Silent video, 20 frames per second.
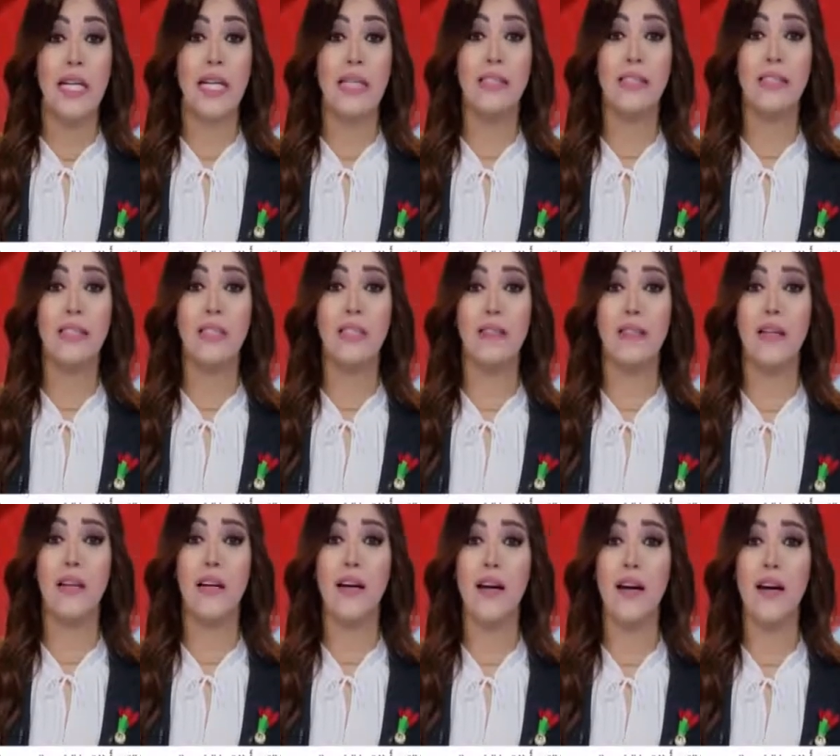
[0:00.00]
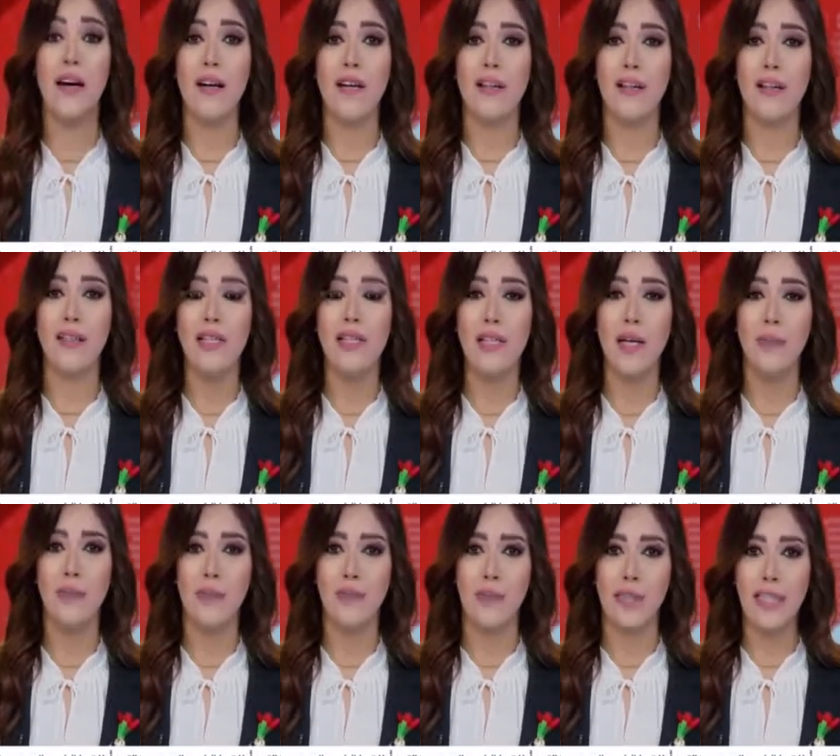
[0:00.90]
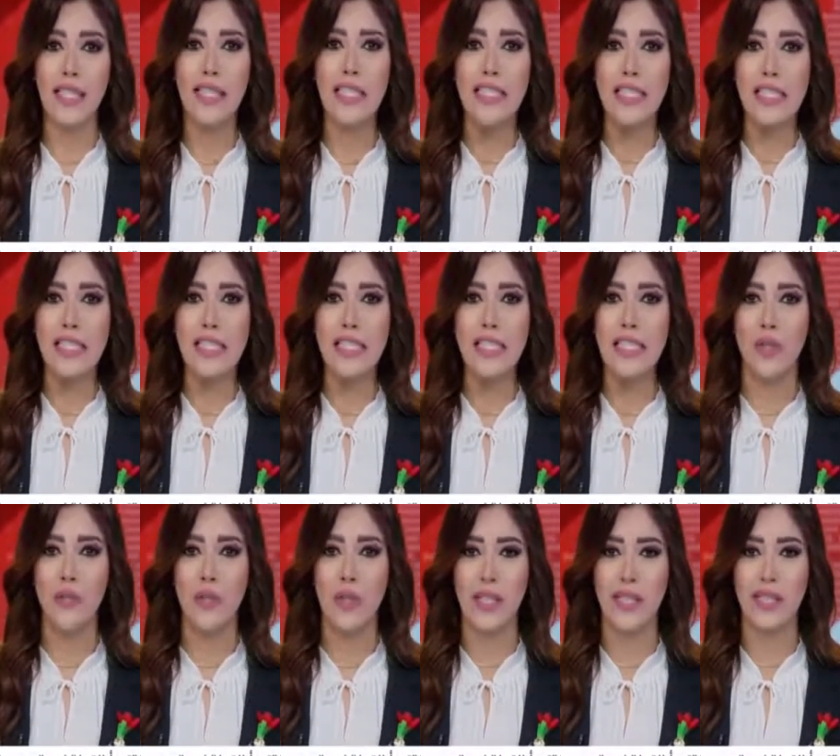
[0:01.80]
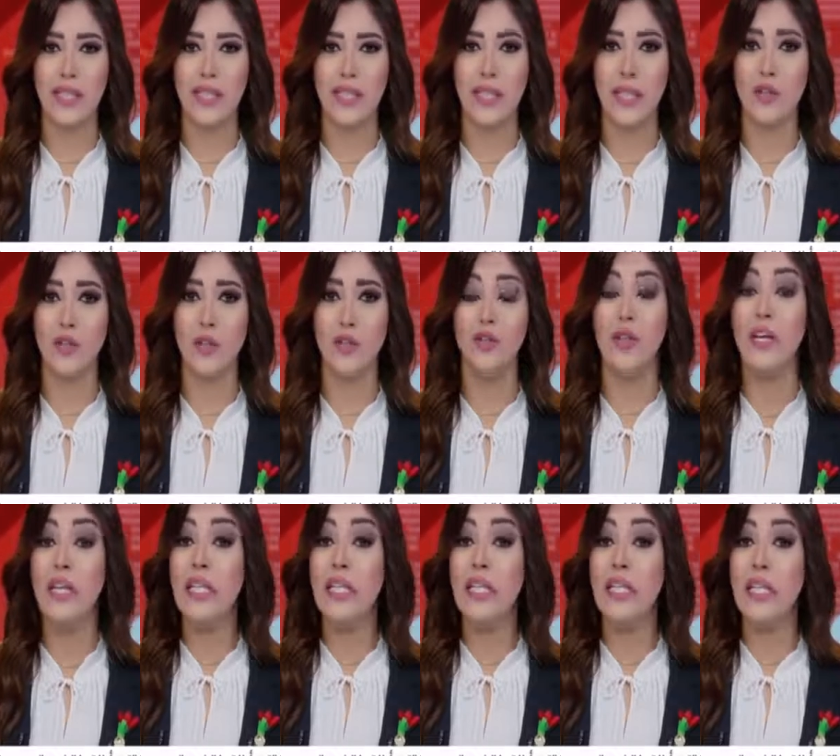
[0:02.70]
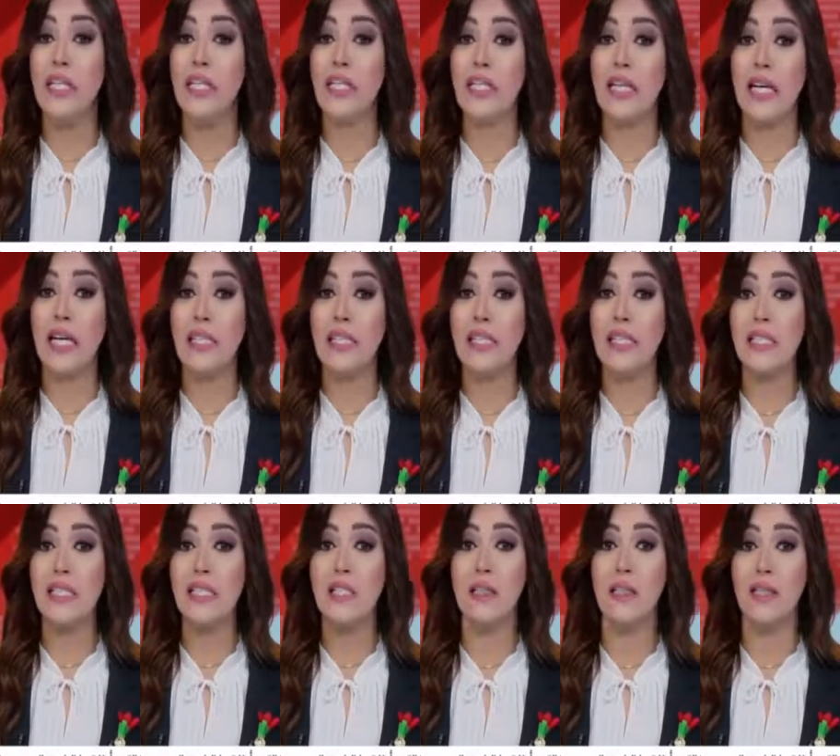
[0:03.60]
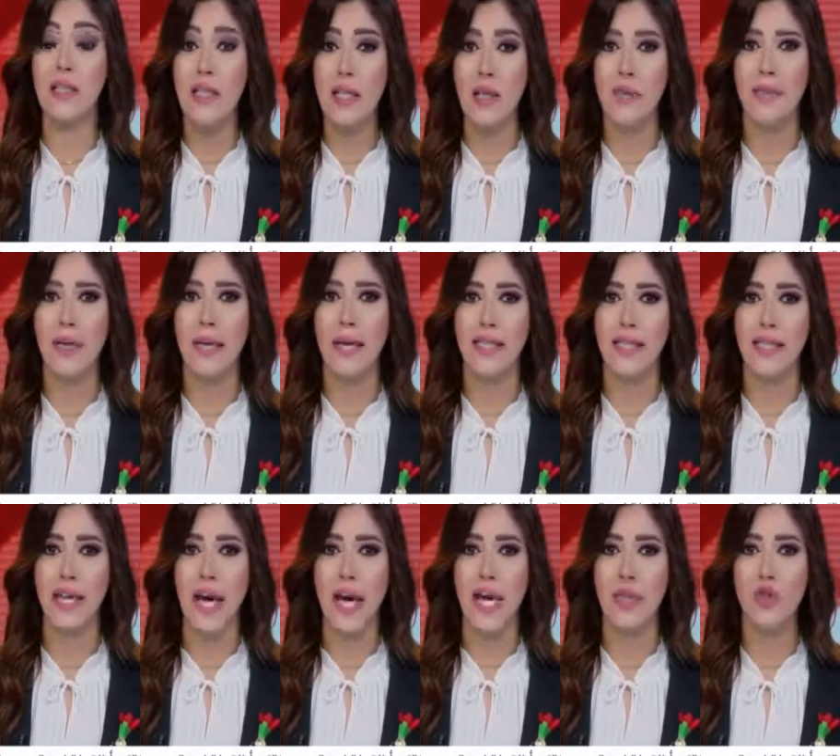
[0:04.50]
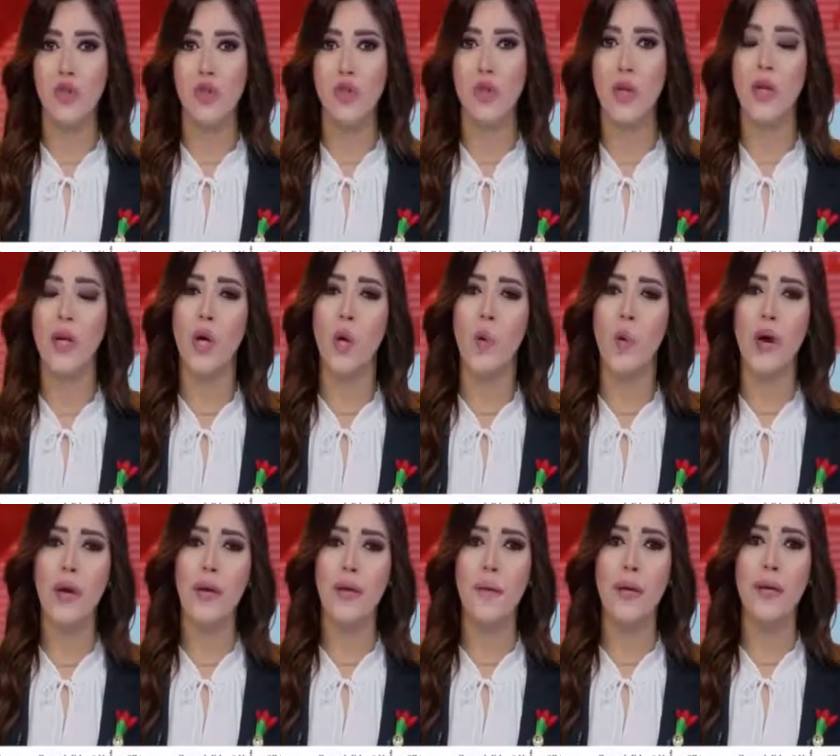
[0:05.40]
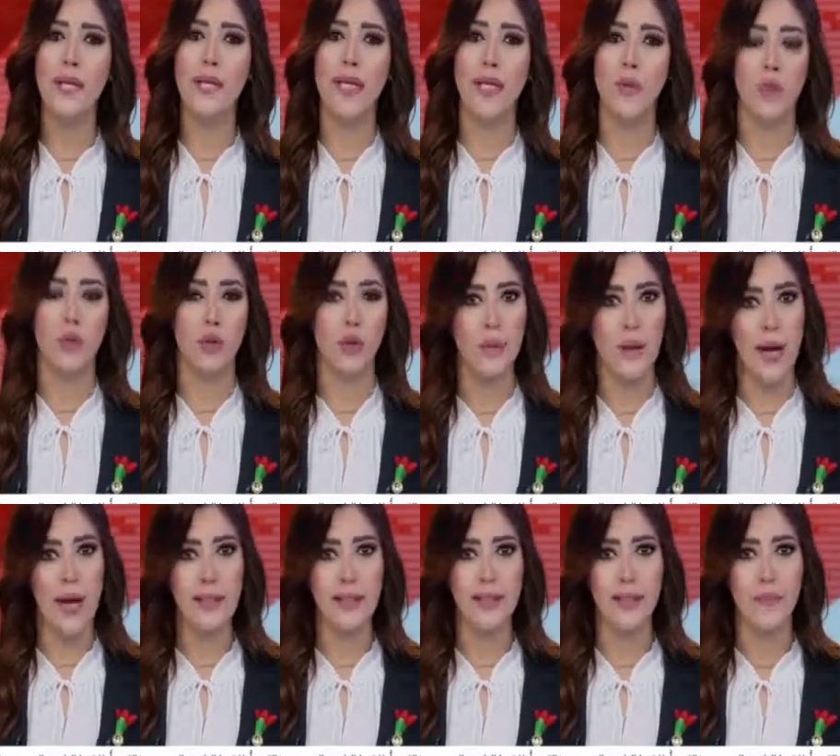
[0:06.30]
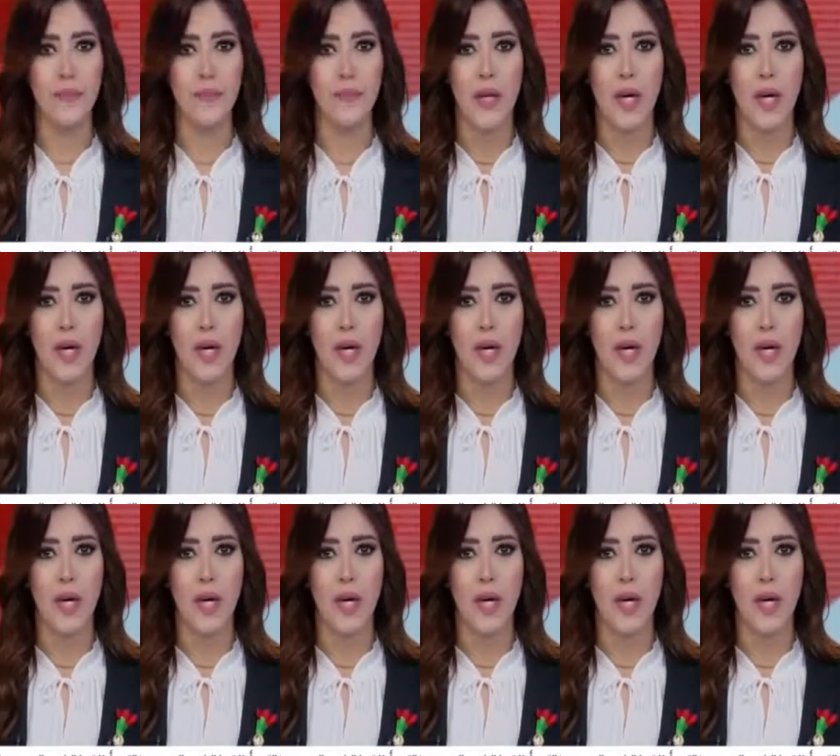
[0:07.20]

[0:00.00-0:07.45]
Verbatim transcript: التي أطلقها الرئيس عبد الفتاح السيسي والتي تهدف إلى تعزيز قيم التعايش والحوار بين المجتمعات